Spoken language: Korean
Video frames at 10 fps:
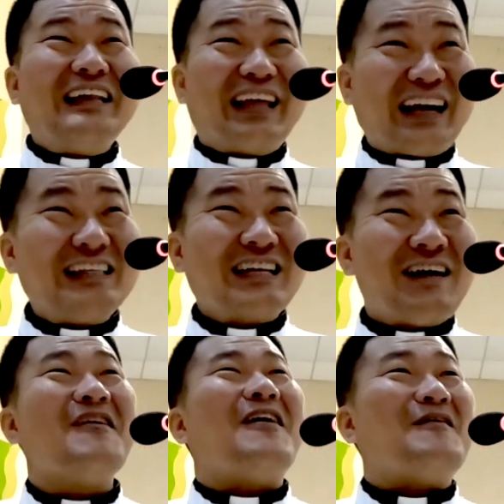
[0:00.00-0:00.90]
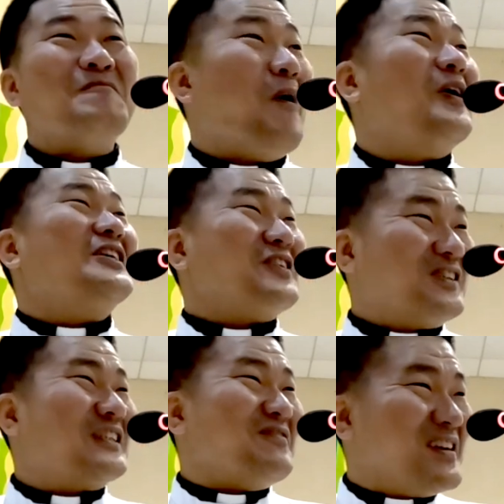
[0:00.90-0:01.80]
내가 참 보기
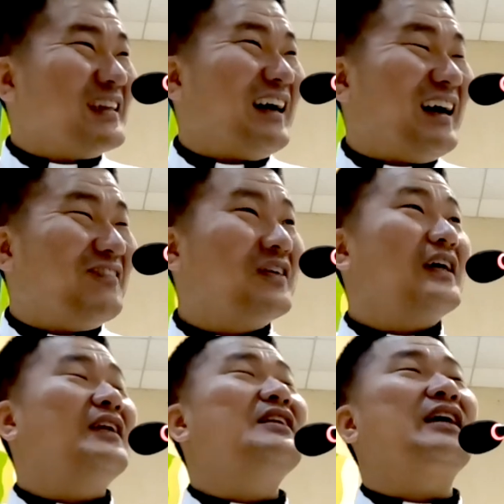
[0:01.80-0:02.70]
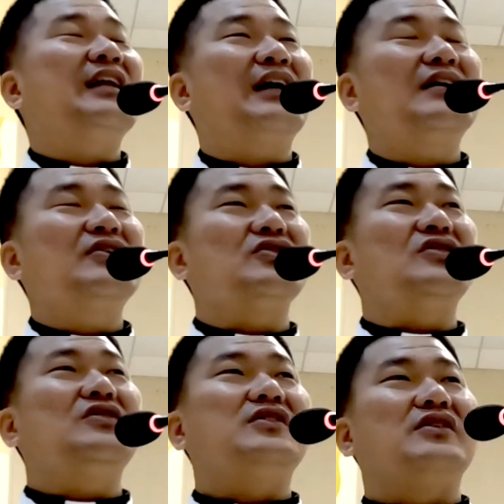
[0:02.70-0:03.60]
좋습니다. 뭐 이런 얘기는 하는
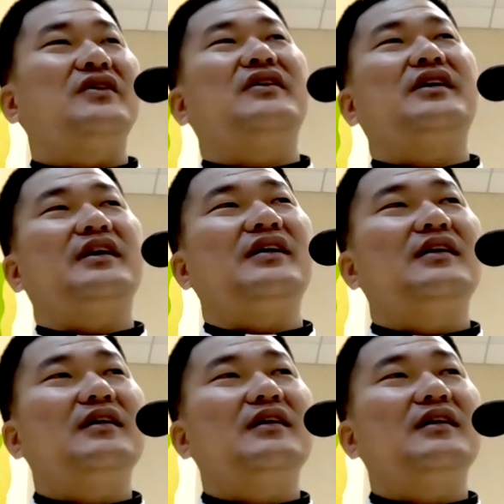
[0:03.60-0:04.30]
거죠. 예.